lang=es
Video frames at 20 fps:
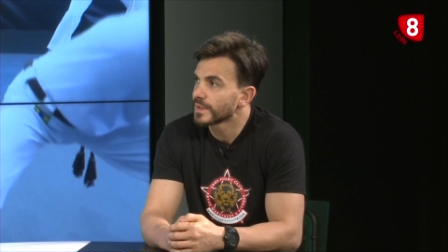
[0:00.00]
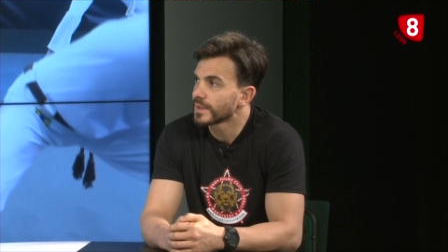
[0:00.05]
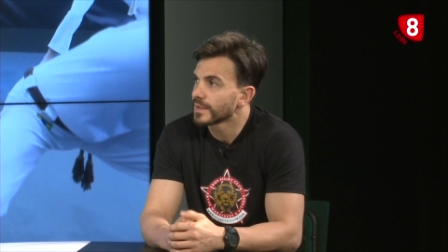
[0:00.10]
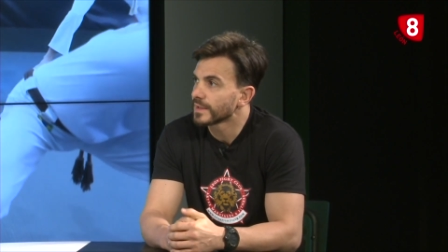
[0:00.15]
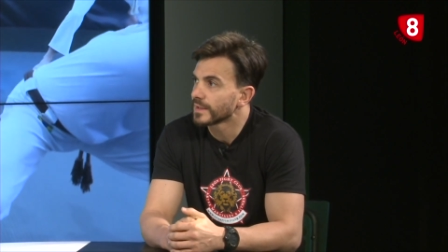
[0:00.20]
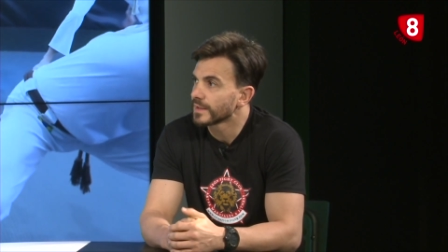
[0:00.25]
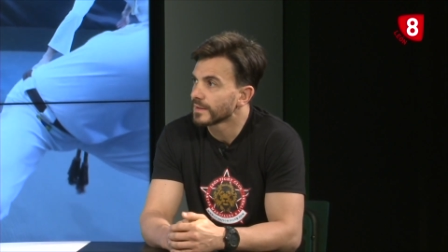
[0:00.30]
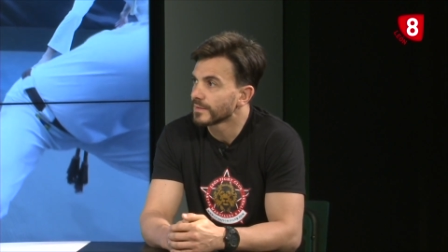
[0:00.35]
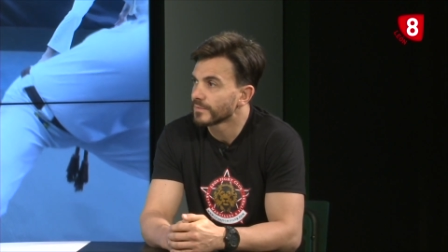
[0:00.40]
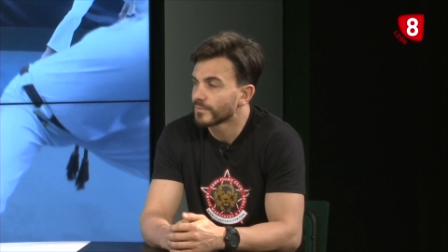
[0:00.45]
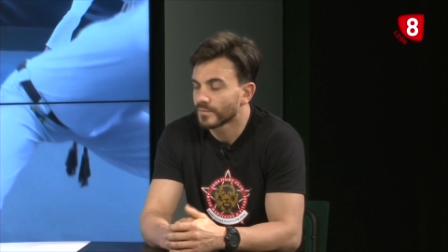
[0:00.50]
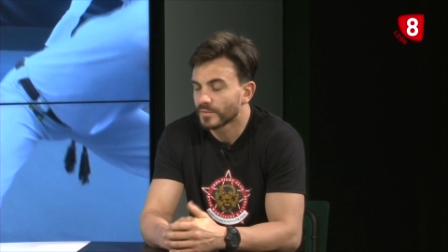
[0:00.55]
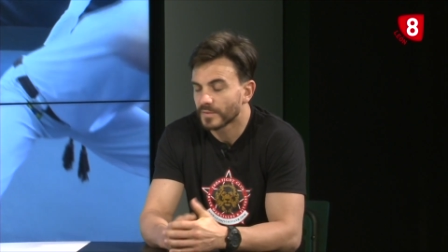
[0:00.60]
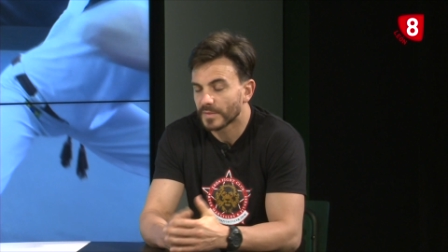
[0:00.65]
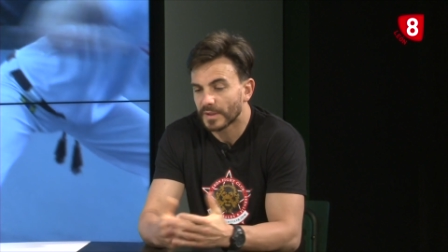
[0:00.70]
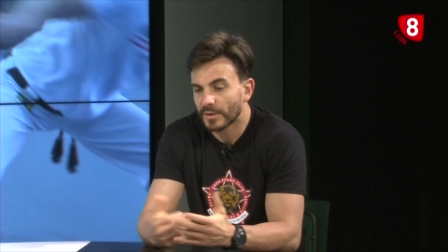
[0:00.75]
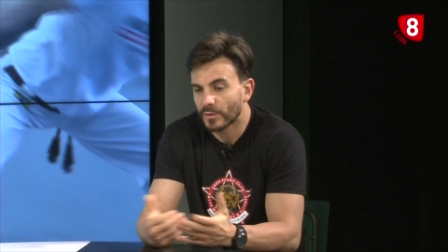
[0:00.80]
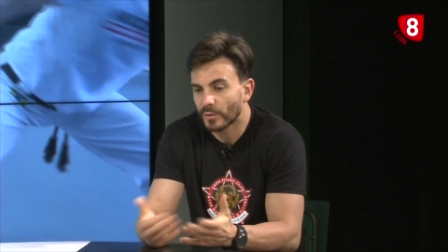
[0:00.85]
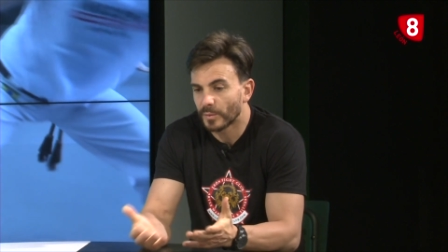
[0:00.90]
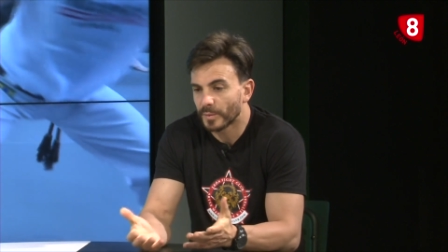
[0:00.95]
eh,
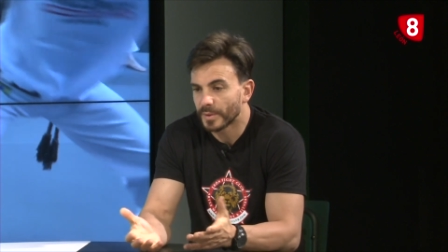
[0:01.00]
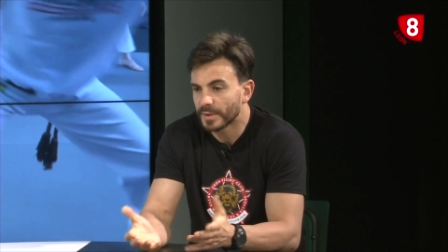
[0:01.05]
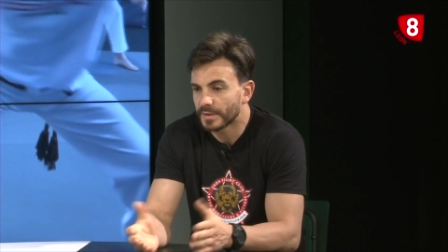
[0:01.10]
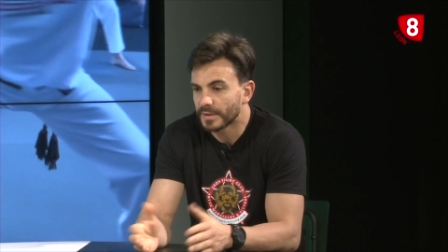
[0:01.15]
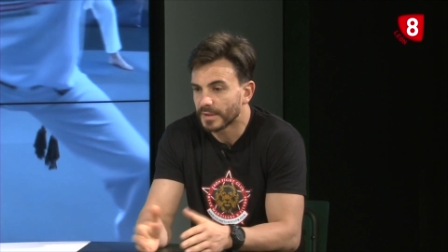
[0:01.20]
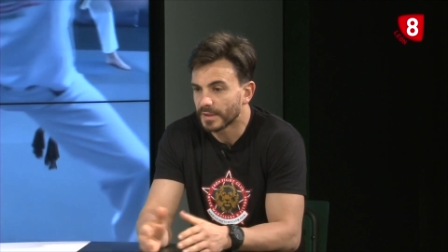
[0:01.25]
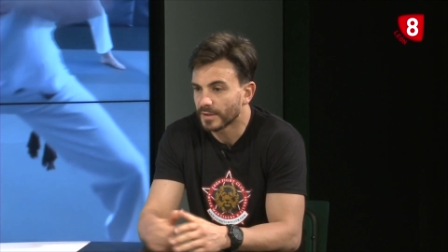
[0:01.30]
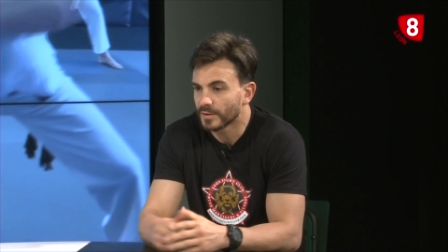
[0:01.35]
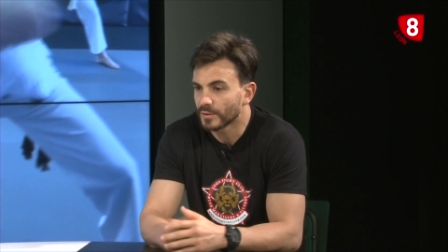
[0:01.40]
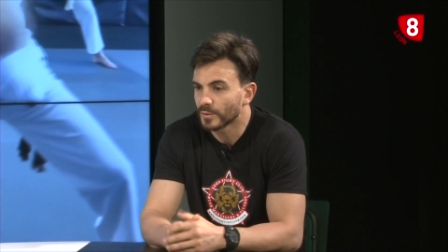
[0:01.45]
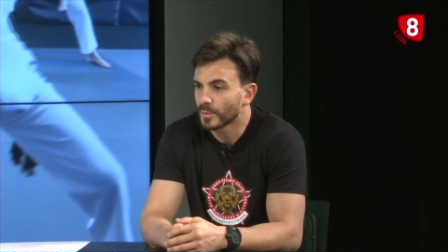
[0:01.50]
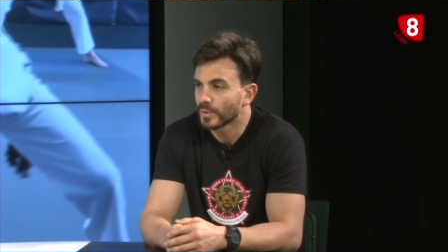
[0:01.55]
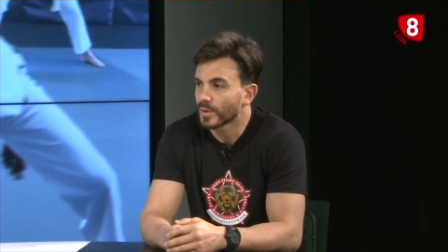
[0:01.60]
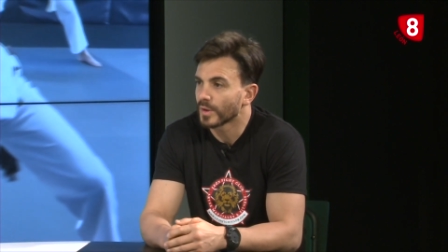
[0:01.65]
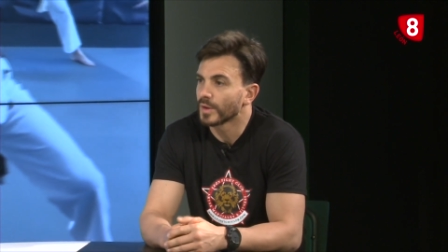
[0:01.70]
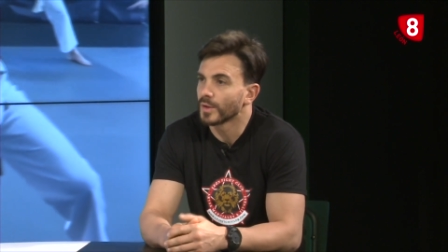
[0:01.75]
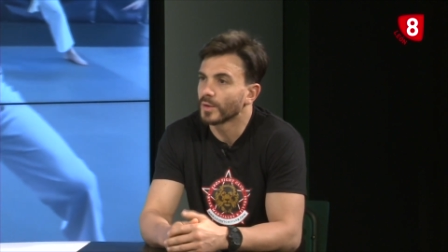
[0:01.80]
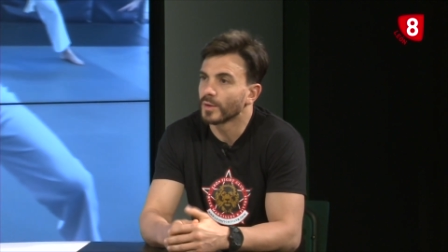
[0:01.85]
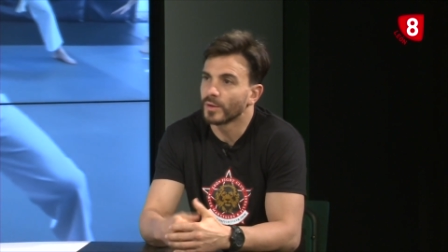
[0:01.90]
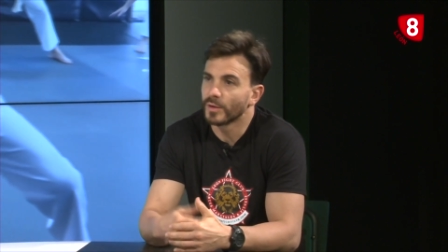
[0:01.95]
compitiendo por
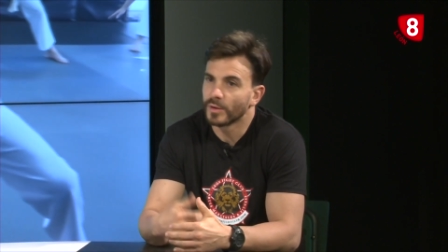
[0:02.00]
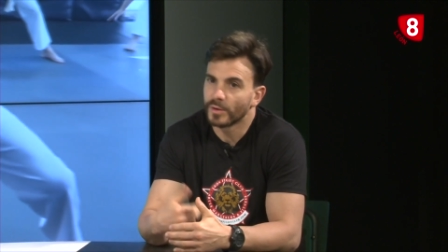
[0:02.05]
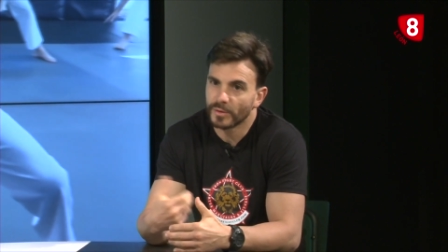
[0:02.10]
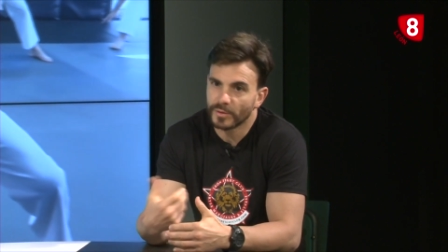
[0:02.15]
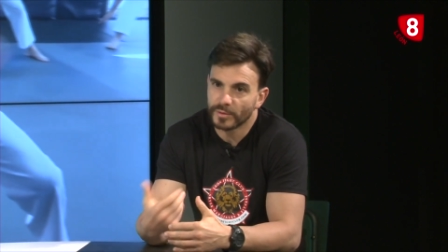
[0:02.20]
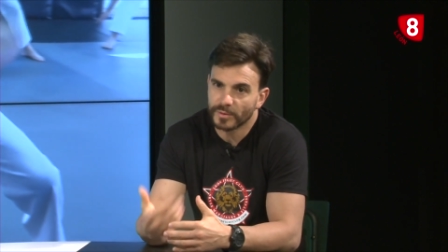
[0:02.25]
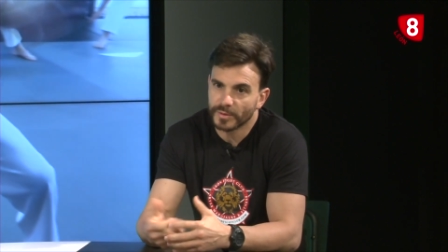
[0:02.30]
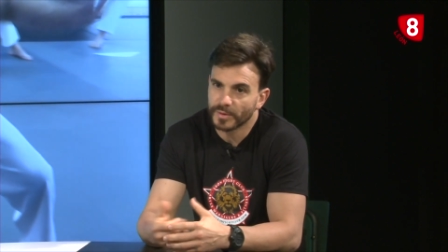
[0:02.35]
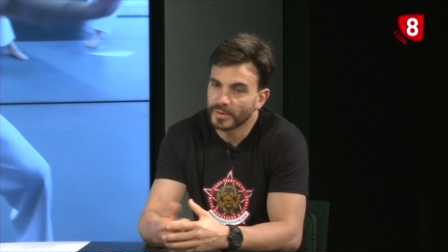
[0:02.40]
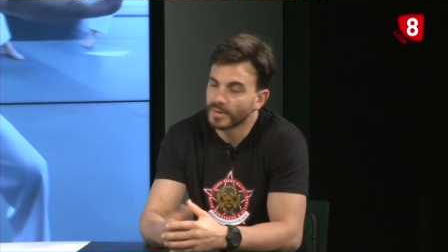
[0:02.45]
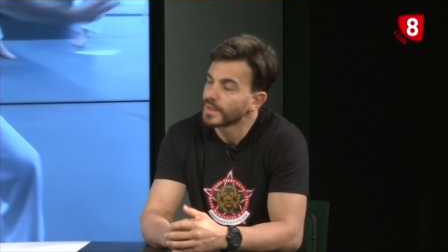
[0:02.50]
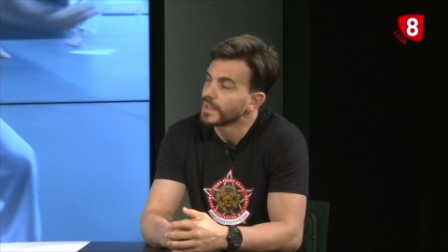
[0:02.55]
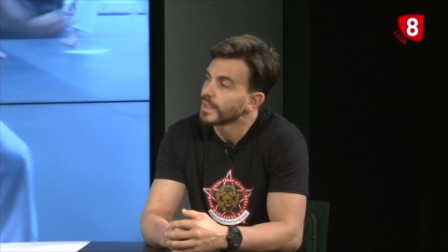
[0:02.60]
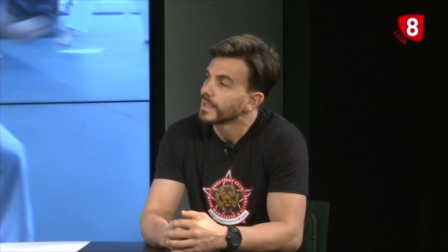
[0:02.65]
León,